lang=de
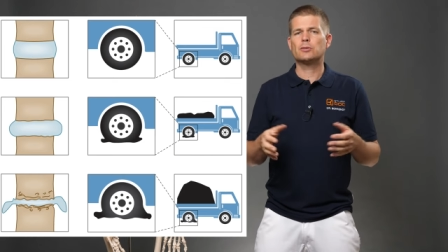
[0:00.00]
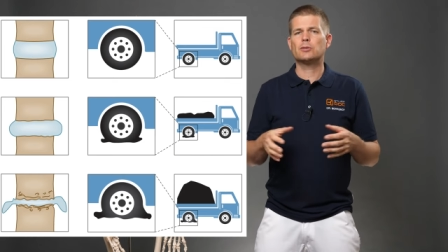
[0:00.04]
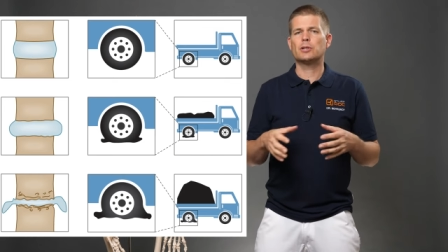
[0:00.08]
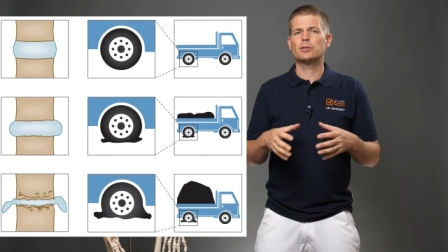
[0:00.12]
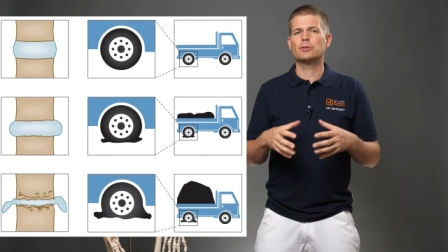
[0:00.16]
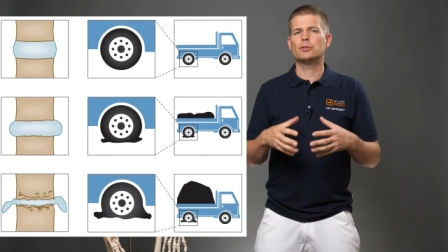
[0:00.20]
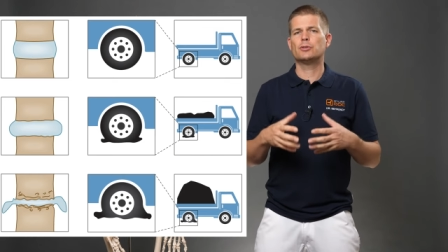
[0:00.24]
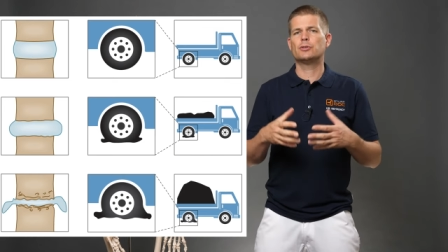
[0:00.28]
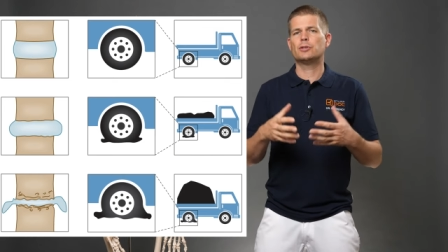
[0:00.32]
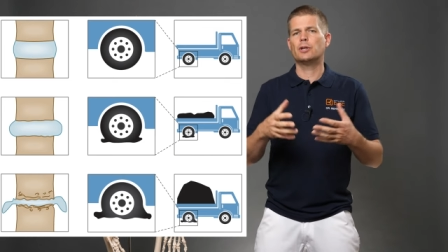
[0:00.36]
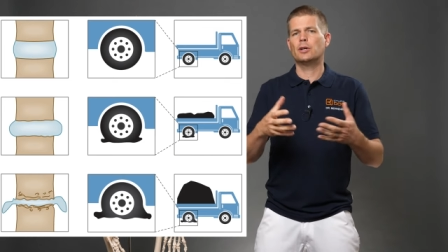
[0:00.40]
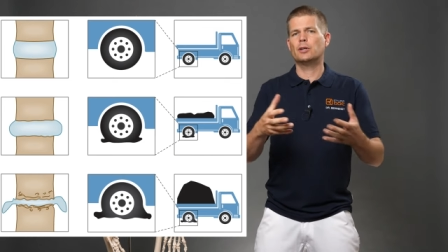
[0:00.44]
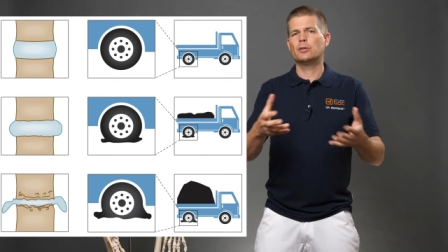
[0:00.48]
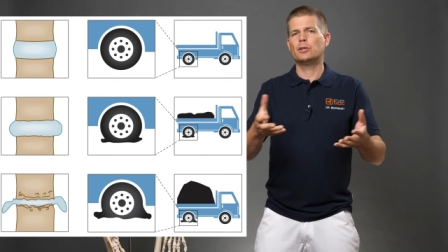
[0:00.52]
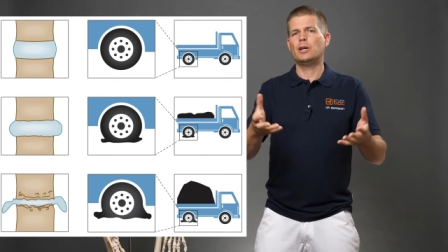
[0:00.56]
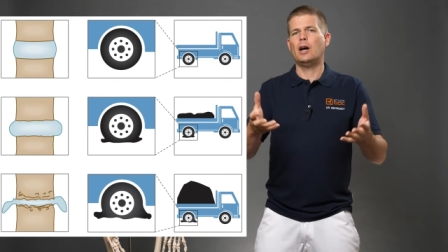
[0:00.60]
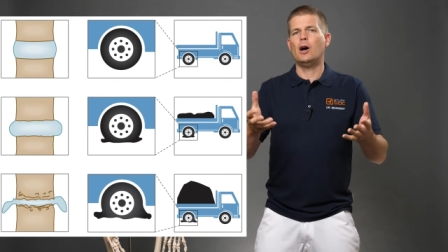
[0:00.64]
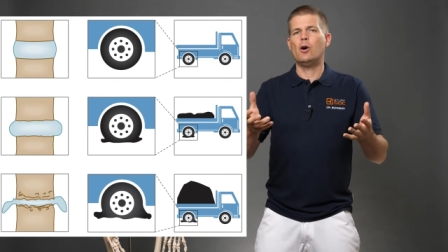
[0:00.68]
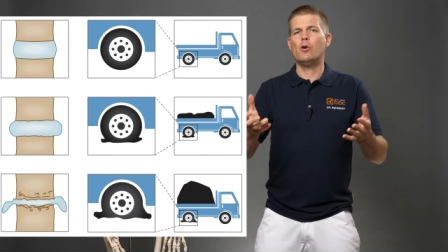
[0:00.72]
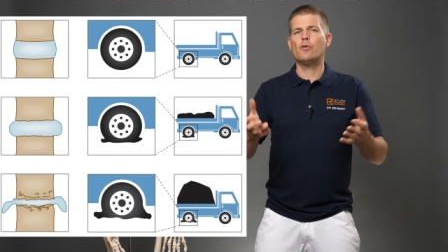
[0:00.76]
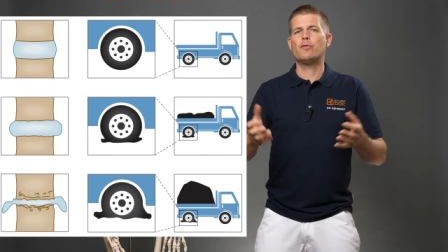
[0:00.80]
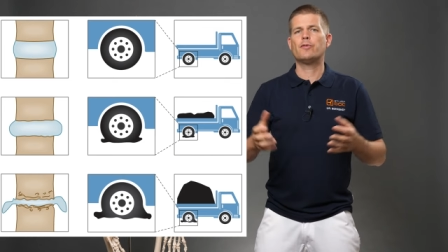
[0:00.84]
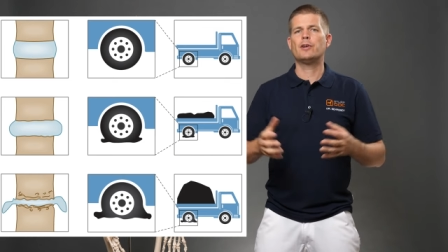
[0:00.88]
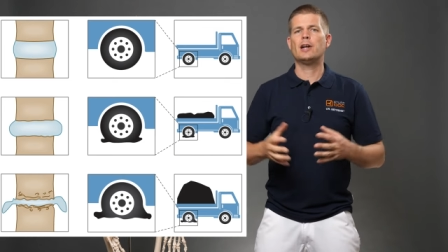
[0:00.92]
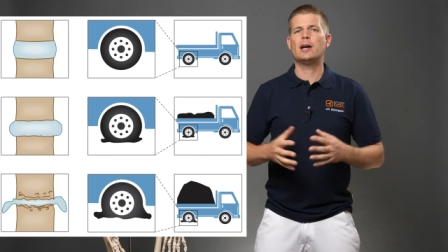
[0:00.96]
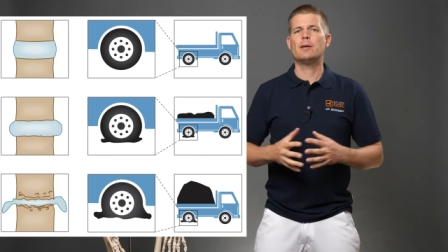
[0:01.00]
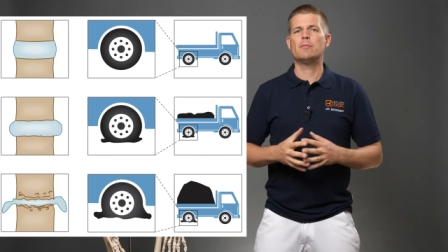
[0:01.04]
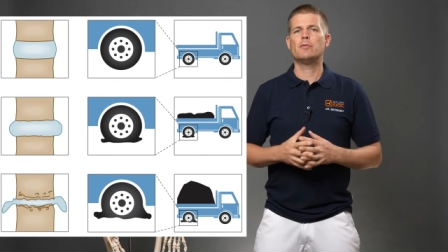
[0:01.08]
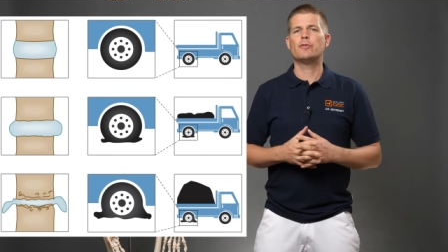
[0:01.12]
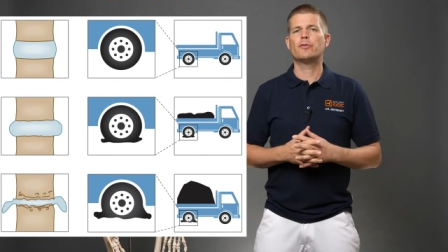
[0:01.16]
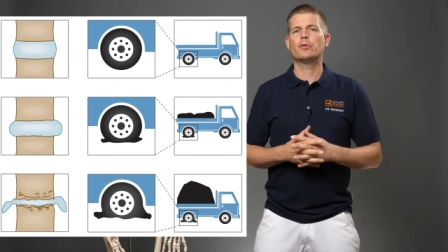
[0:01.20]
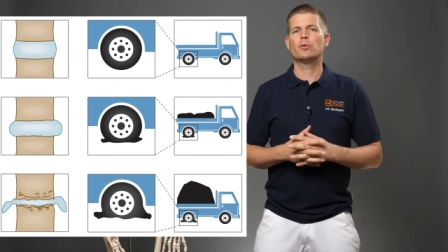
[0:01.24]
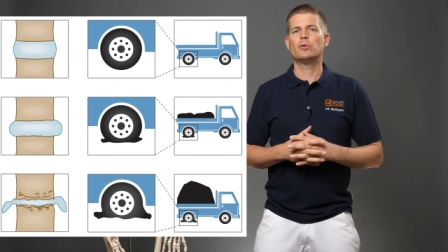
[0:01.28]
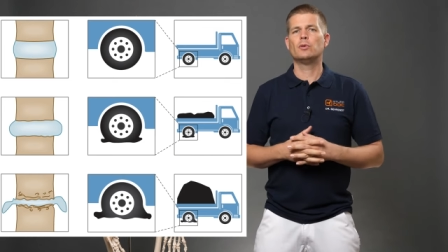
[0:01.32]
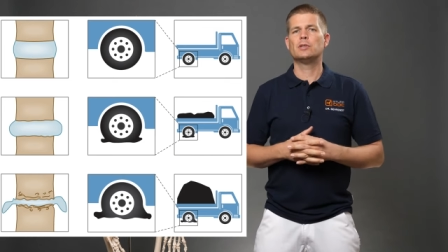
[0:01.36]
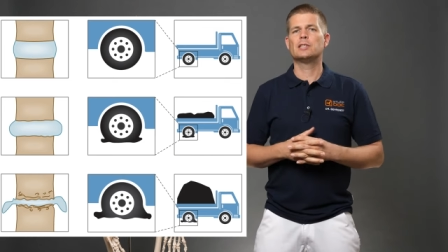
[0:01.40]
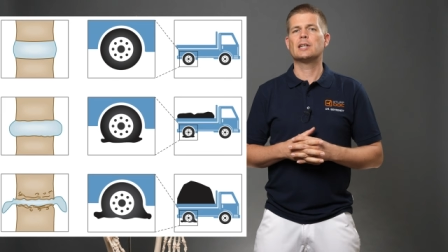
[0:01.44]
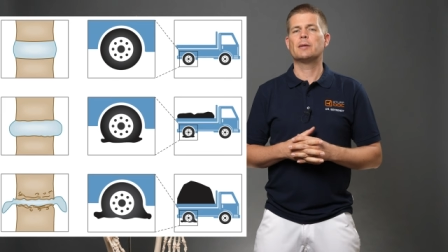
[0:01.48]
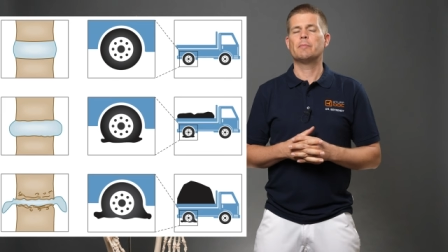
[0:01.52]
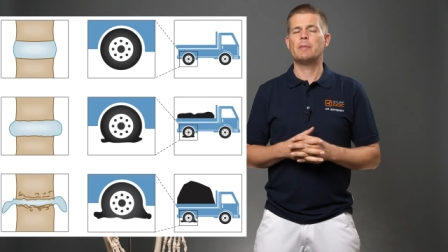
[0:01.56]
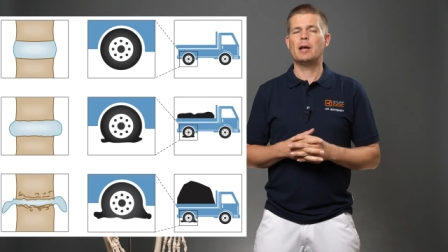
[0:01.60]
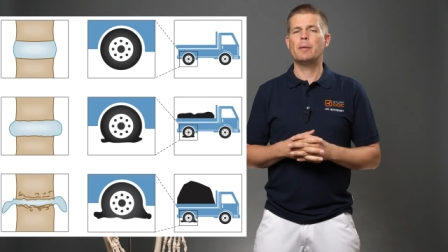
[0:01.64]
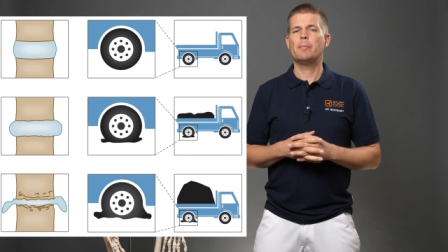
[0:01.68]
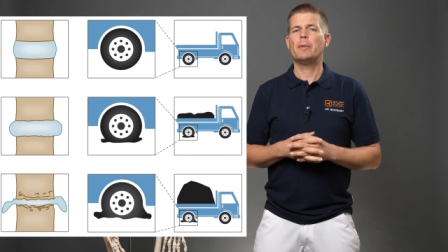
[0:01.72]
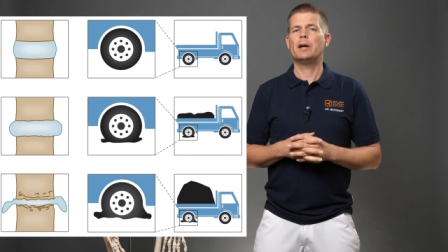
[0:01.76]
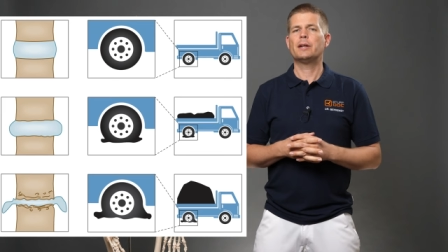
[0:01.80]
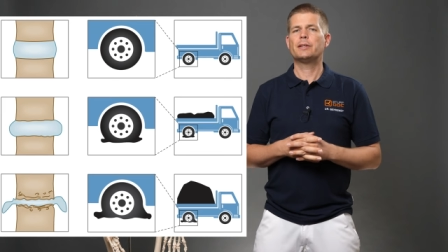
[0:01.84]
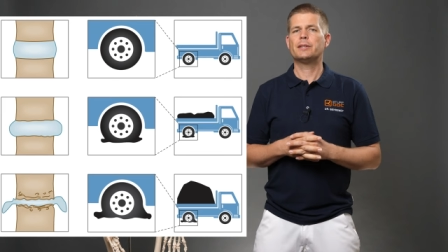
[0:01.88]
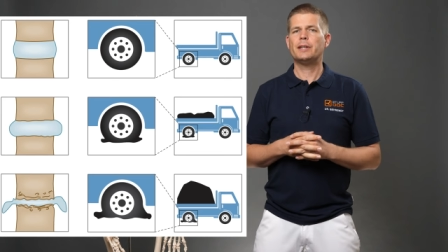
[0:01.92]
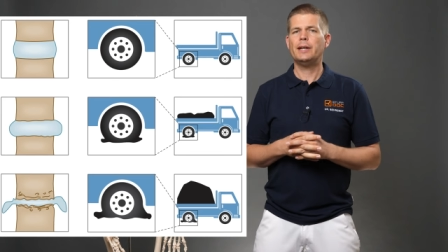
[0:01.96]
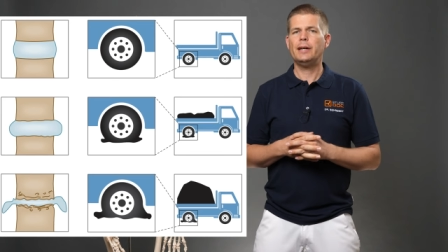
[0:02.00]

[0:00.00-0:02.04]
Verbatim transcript: Das ist ja die Aufnahme von unserem MRT.